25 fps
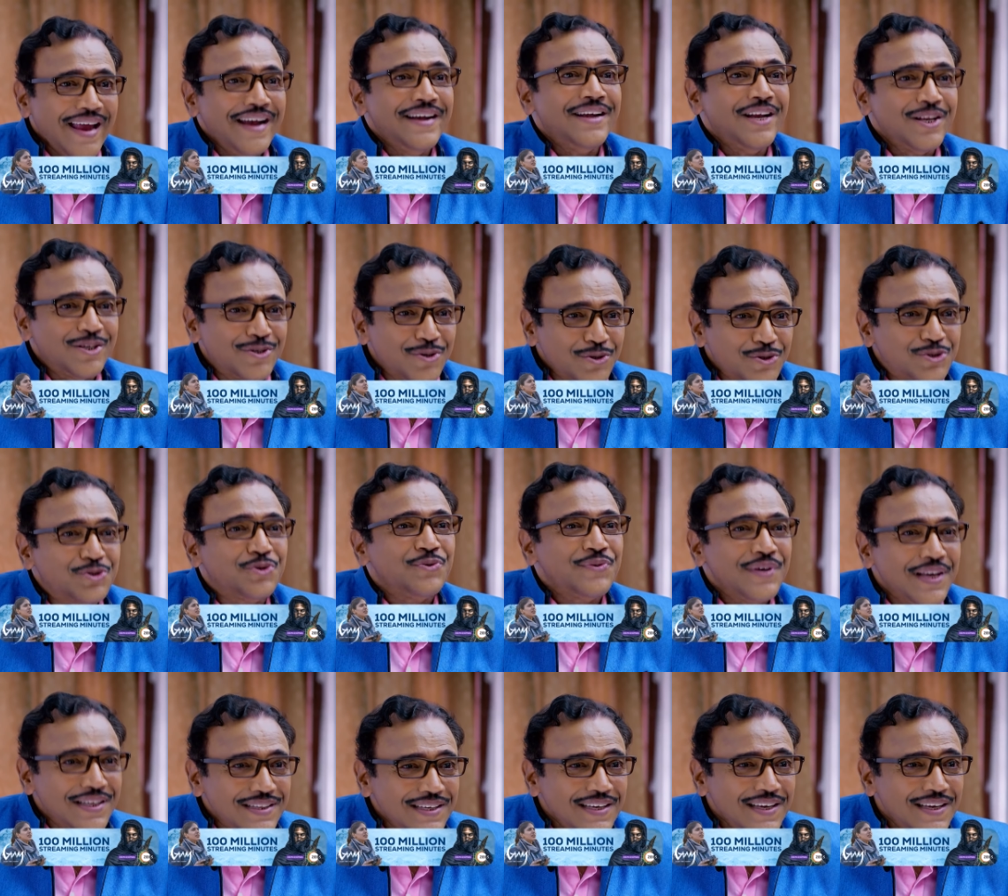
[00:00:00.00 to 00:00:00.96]
ఏంటి
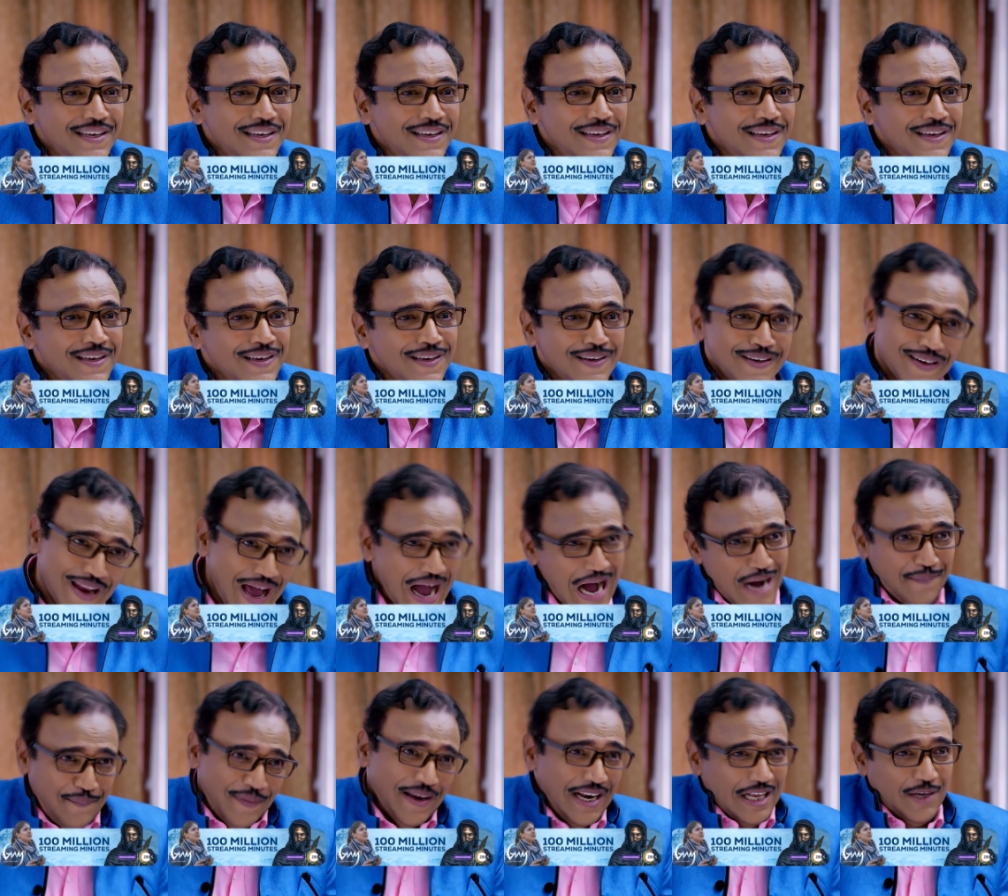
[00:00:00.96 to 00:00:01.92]
చూసుకునేది నా
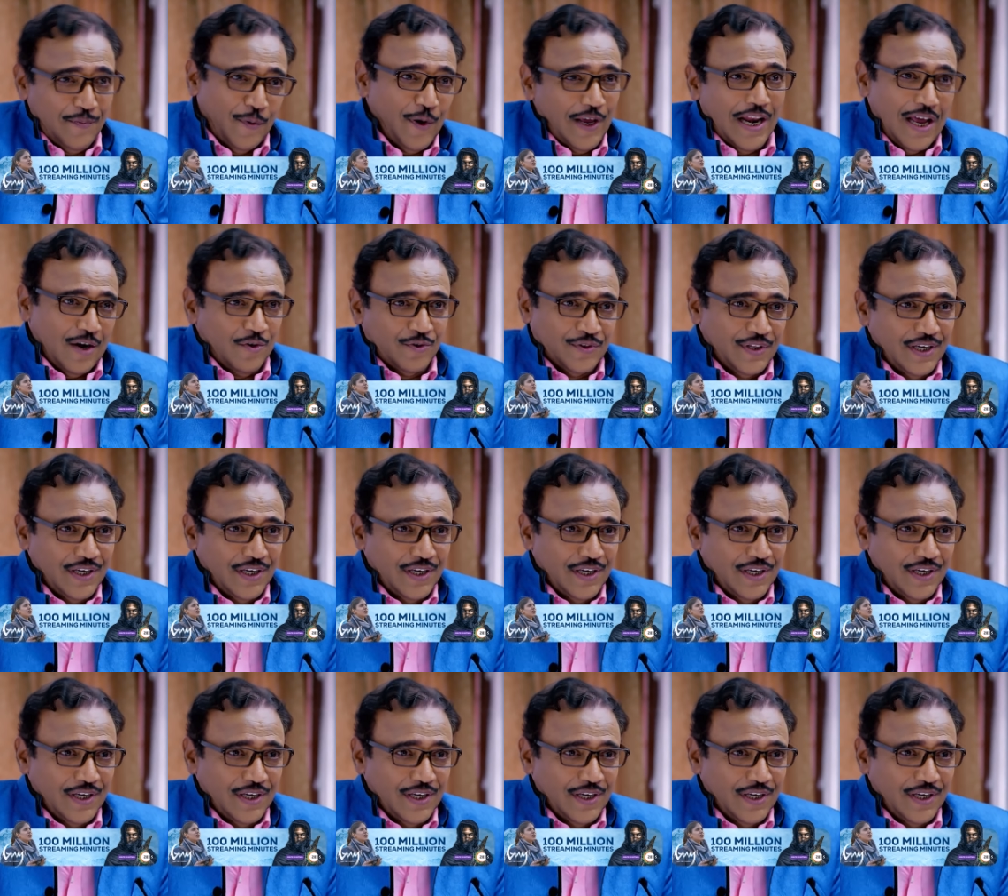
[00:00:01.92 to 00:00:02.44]
పని అయిపోయేలా